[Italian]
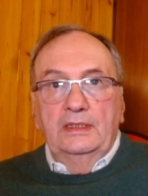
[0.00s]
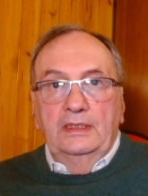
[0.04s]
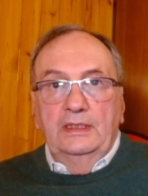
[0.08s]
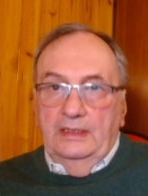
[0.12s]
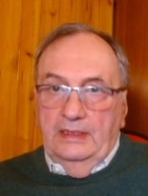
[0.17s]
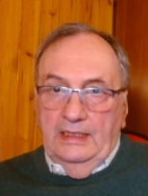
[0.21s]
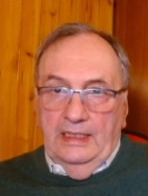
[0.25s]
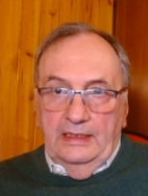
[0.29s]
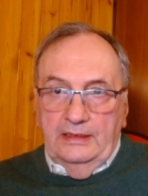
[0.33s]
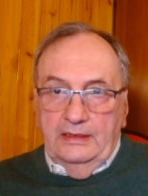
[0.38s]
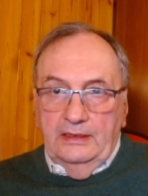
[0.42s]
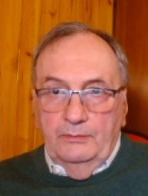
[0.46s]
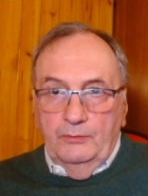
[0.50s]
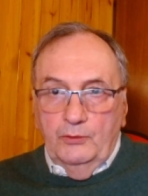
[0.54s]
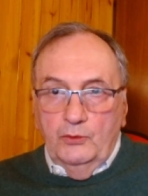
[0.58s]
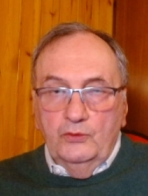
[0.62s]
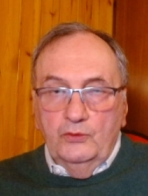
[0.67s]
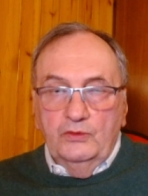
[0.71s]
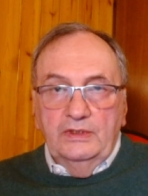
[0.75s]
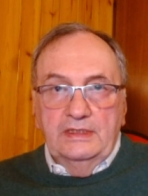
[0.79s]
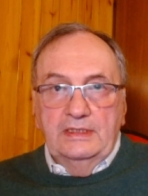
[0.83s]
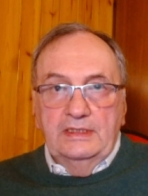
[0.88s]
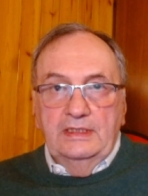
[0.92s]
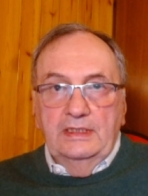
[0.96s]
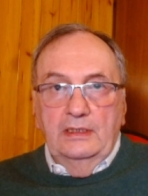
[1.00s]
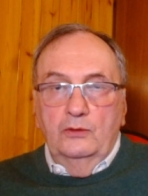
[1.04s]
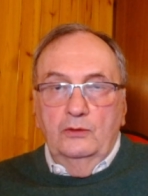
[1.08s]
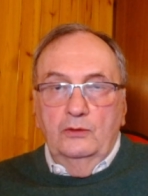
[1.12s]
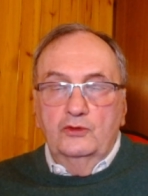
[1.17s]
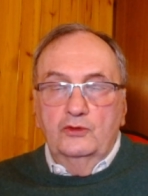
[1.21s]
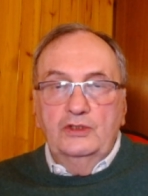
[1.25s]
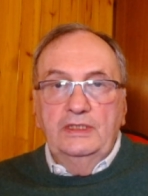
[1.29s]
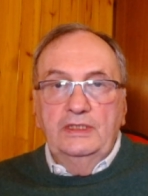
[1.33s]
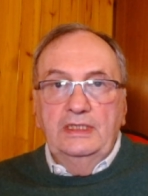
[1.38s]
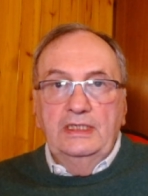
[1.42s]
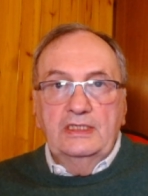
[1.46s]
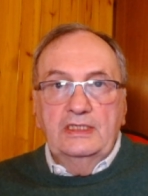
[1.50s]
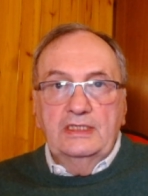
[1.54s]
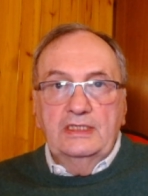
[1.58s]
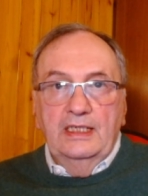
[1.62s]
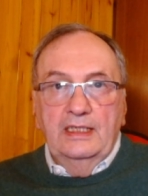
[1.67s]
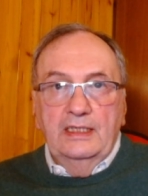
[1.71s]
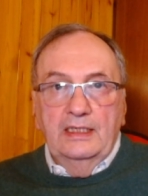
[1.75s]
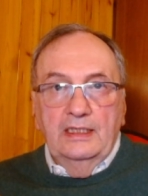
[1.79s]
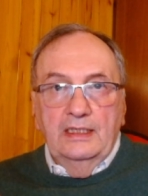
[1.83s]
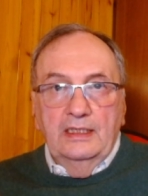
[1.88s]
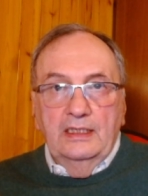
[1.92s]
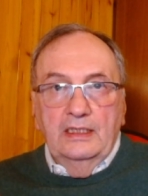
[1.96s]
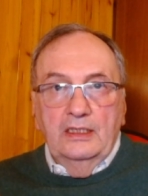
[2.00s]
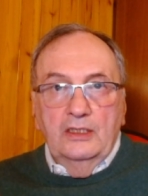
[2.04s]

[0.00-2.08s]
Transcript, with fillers: in altri punti sì, lo si dice,